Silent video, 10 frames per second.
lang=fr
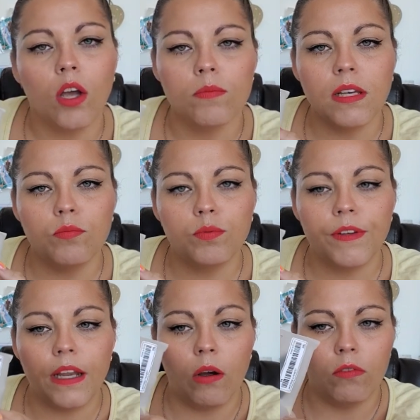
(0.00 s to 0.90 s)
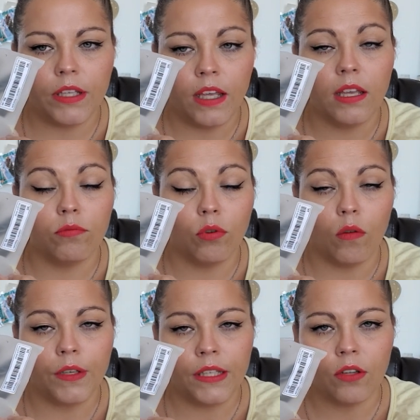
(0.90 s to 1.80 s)
Comme ça, vous pouvez les renvoyer et vous le
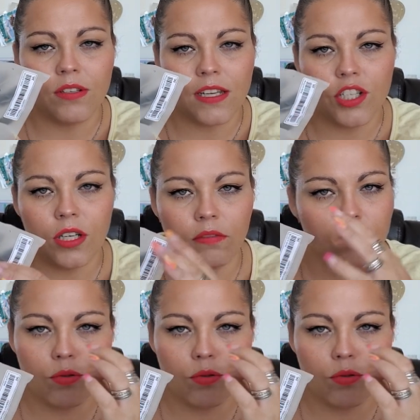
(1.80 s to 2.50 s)
renvoyer dans le sachet.